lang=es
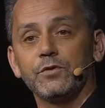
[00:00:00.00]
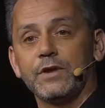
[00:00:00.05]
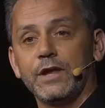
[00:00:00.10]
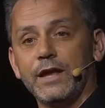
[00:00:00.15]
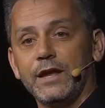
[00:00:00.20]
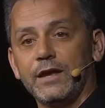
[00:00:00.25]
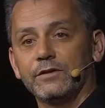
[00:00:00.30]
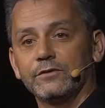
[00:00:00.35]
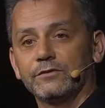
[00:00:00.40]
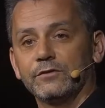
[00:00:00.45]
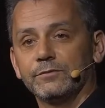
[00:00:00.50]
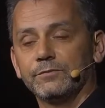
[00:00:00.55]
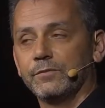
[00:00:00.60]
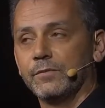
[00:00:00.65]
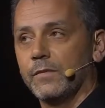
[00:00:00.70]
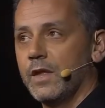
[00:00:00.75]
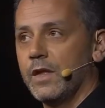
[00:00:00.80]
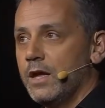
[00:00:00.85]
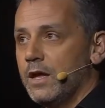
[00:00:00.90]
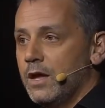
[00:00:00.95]
que
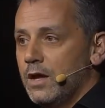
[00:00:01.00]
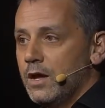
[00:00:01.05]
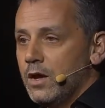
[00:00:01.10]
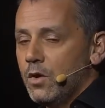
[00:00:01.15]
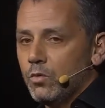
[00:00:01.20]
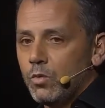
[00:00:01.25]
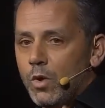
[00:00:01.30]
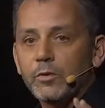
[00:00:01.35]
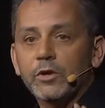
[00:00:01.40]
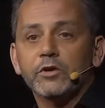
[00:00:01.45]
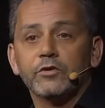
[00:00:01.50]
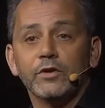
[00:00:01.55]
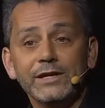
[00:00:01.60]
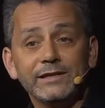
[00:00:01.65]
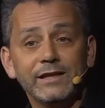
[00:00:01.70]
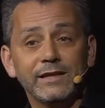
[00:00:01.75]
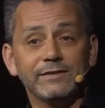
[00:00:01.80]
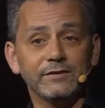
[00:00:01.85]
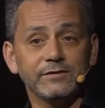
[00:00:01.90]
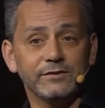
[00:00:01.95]
se me fue de repente
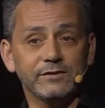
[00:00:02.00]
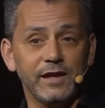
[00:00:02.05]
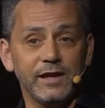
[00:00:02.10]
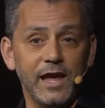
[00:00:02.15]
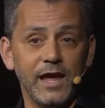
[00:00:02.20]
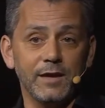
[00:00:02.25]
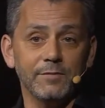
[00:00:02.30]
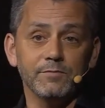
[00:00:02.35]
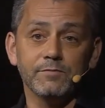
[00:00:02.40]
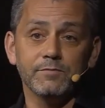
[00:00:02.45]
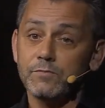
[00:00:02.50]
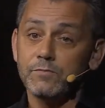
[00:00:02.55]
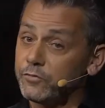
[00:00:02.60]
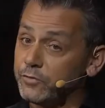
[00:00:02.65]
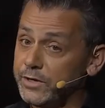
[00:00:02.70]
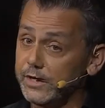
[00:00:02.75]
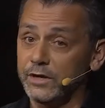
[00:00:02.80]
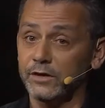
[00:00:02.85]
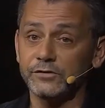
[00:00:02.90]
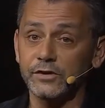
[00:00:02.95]
el pedo. Y
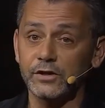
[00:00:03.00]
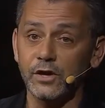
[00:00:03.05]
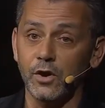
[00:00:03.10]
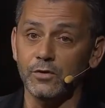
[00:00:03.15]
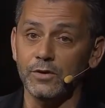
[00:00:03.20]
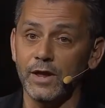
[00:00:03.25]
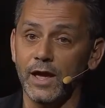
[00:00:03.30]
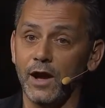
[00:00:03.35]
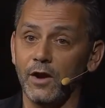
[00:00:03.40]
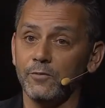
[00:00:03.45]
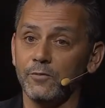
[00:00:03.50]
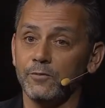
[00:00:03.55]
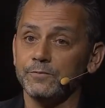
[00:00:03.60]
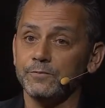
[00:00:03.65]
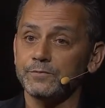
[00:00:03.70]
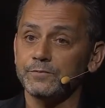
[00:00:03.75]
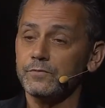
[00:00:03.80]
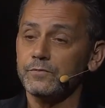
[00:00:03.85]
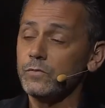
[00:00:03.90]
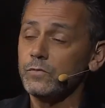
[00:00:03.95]
es que se cree que
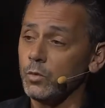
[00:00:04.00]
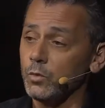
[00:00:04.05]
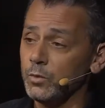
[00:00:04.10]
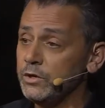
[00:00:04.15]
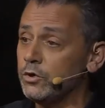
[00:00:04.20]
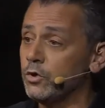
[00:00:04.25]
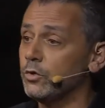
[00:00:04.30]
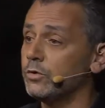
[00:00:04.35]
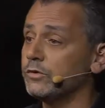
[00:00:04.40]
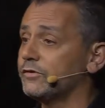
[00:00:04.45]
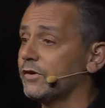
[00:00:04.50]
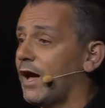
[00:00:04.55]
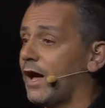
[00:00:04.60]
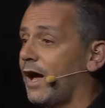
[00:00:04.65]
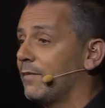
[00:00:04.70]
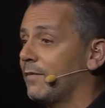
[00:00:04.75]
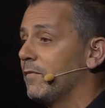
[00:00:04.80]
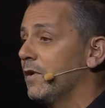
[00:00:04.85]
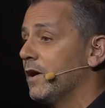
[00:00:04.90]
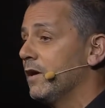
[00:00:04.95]
puede que haya más de una
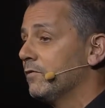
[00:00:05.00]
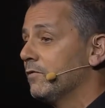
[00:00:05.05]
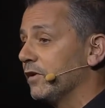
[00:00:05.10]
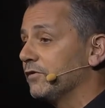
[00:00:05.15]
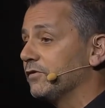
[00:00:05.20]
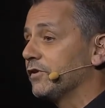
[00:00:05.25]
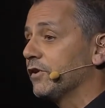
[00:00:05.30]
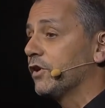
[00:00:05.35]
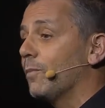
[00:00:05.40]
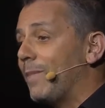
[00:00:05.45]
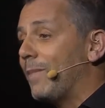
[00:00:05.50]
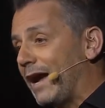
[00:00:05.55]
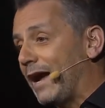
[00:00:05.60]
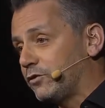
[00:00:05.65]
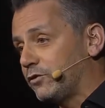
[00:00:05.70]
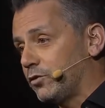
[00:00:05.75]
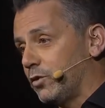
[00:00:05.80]
edición especial.